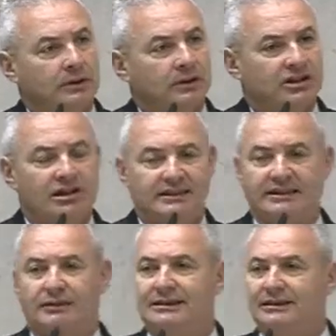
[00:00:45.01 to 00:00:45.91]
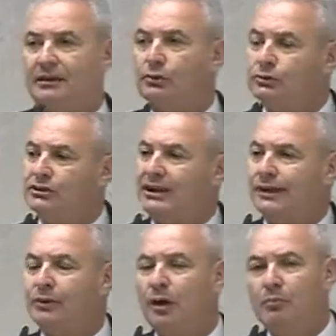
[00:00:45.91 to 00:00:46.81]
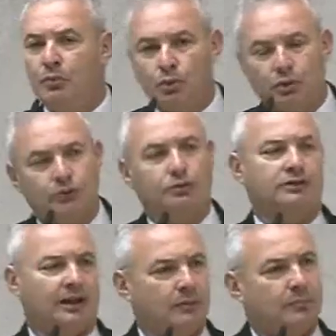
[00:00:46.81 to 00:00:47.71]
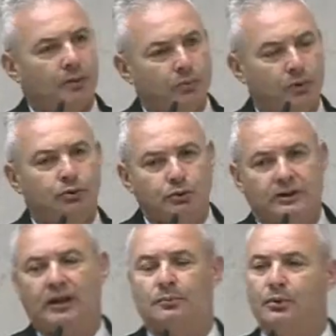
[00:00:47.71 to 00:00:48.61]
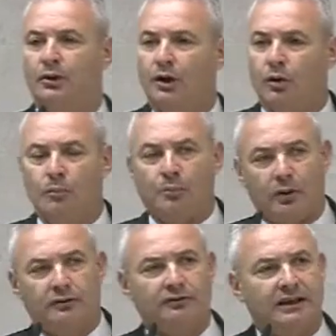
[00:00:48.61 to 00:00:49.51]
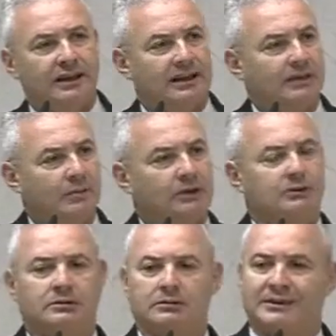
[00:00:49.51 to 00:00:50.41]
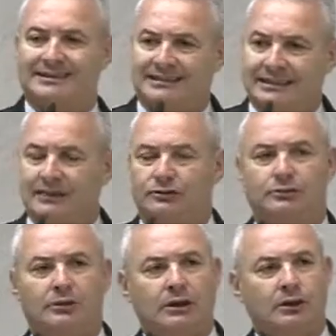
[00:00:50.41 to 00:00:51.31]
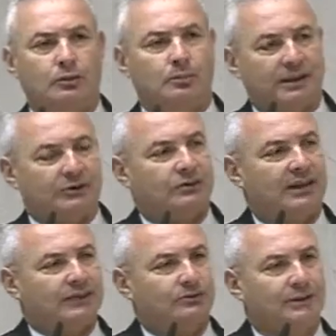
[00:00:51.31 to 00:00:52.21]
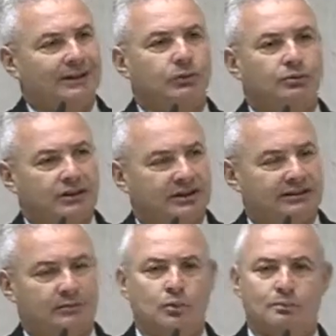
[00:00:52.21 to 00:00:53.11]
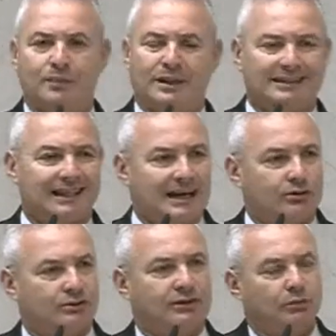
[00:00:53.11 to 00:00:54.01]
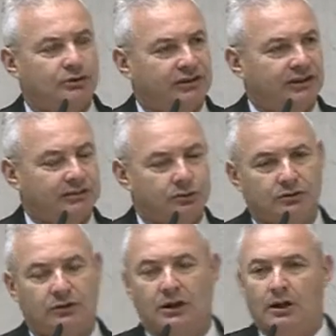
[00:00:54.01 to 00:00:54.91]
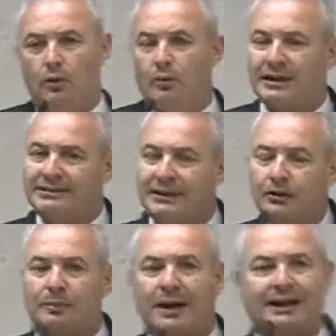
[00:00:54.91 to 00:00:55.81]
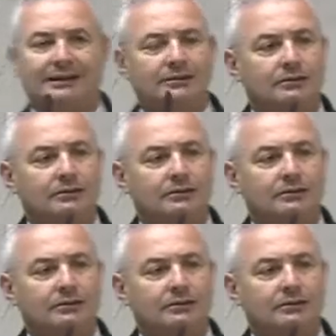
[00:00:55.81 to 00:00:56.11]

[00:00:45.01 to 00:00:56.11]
que já estava sendo anunciado há muito tempo, há muito tempo, o povo vem reclamando do excesso do preço da gasolina altíssimo, pedágios altíssimos. O brasileiro paga,